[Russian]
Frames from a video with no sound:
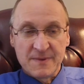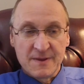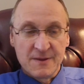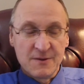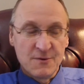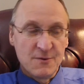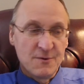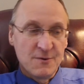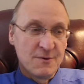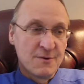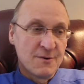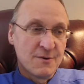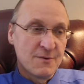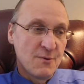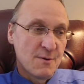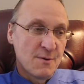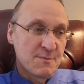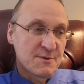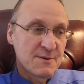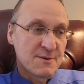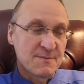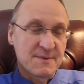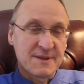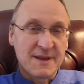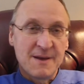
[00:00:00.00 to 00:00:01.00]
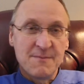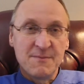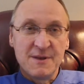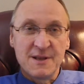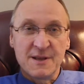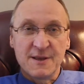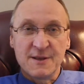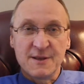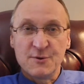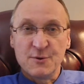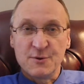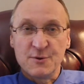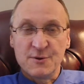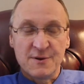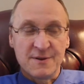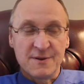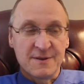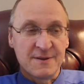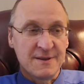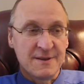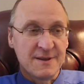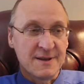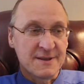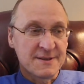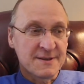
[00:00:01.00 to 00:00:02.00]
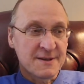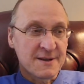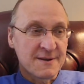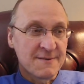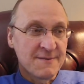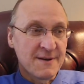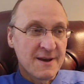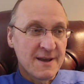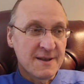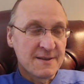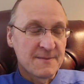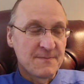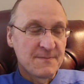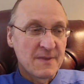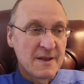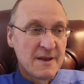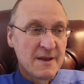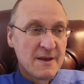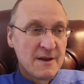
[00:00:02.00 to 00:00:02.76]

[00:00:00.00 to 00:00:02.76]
Ну, в общем-то, Америки тут он не открывает,